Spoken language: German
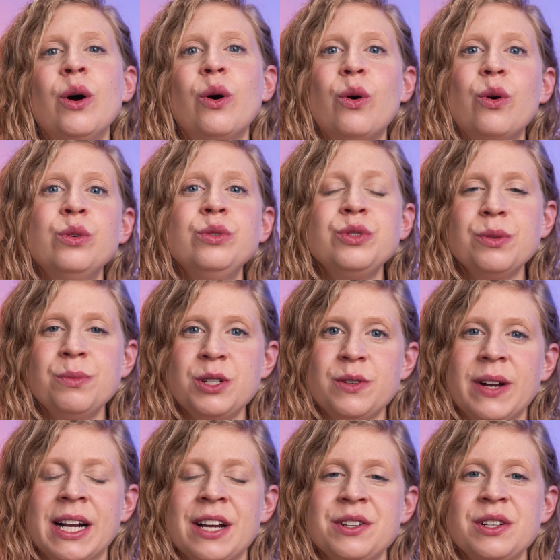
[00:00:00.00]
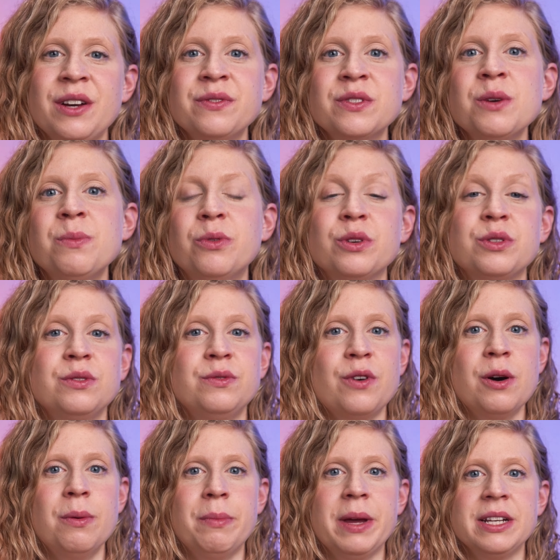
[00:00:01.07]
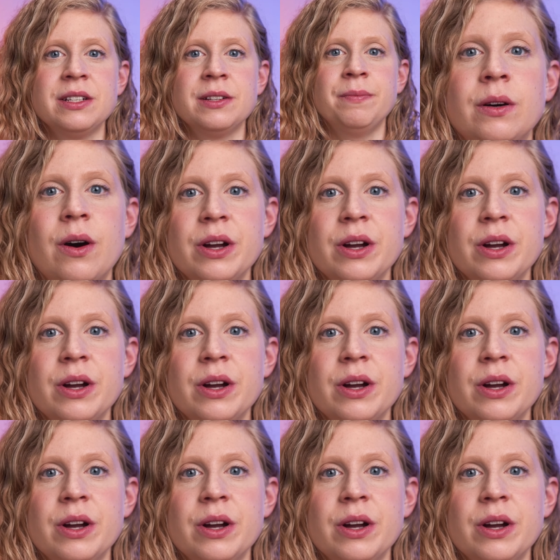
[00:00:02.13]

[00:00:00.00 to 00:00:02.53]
rund um Schwangerschaft, Geburt und Wochenbett.